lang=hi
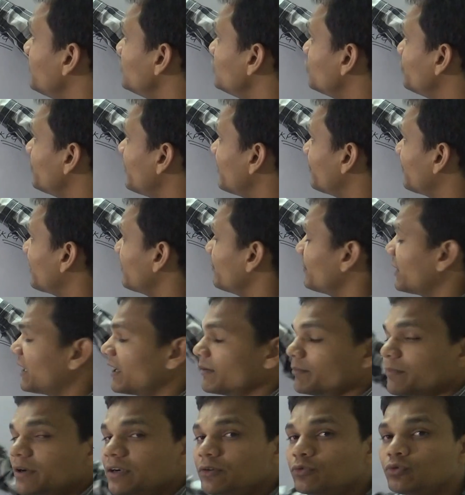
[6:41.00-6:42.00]
पे जो वेपर में
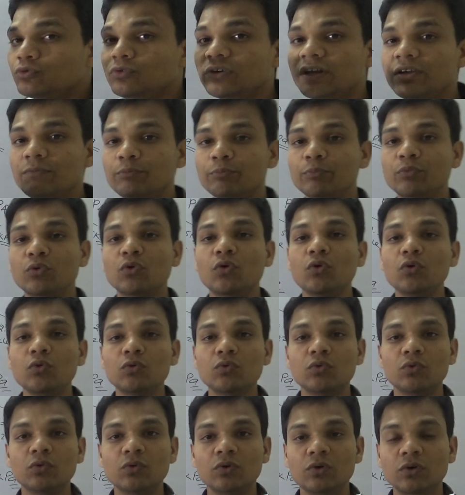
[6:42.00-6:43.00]
कन्वर्ट हुए वो
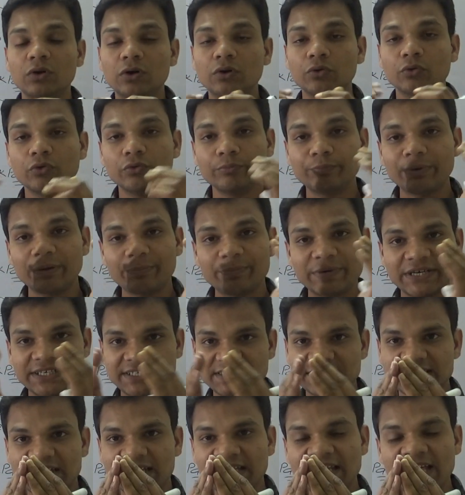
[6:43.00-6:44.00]
उन पर
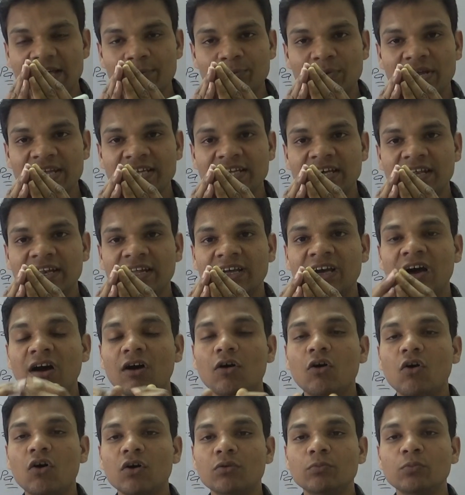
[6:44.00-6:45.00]
प्रेशर ज़्यादा अप्लाई करेगा
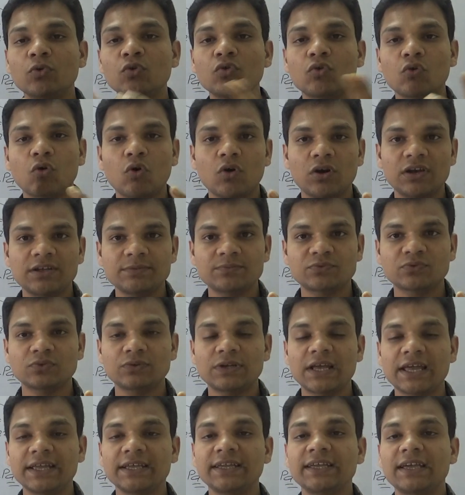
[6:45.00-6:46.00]
और वो कॉलेप्स हो
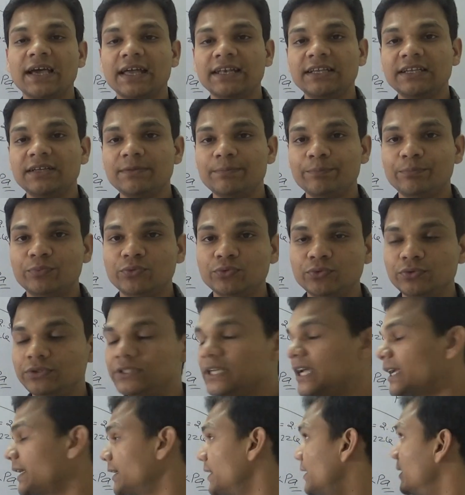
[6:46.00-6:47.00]
जाएंगे यानी कि फूट
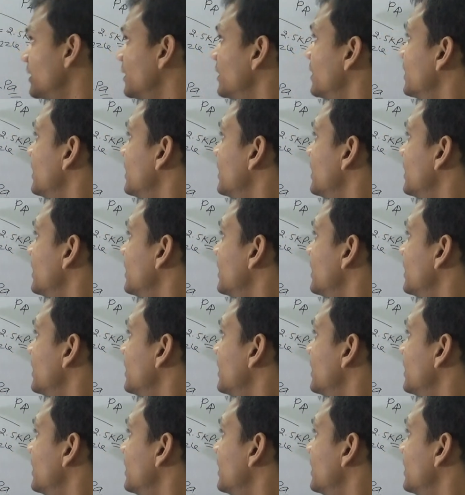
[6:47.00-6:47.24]
जाएंगे